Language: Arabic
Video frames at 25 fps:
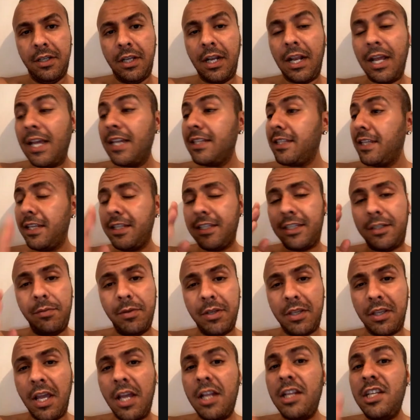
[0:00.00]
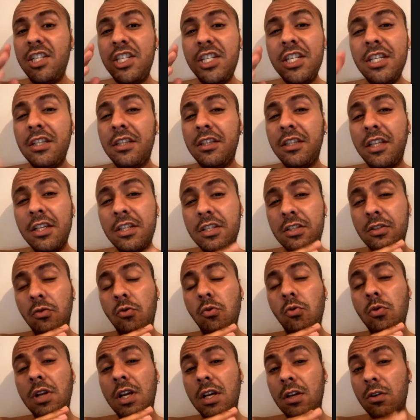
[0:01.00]
راه غتعذبك راه لي شي تيست
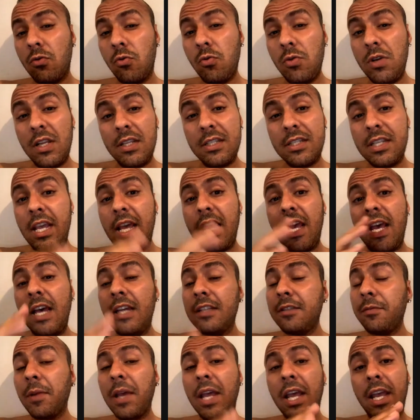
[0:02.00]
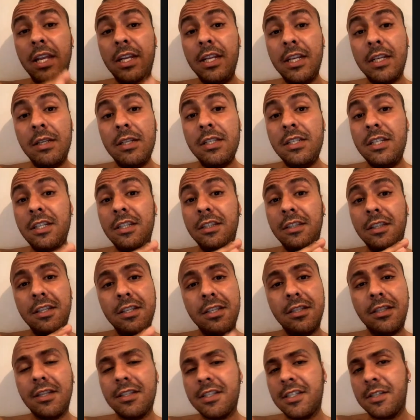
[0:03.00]
كل كل ساعه تبقى عليك لي شي
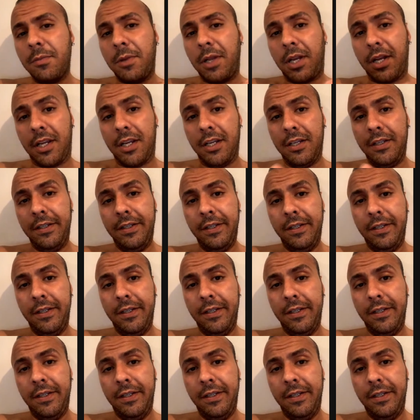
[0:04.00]
تيست تزبرك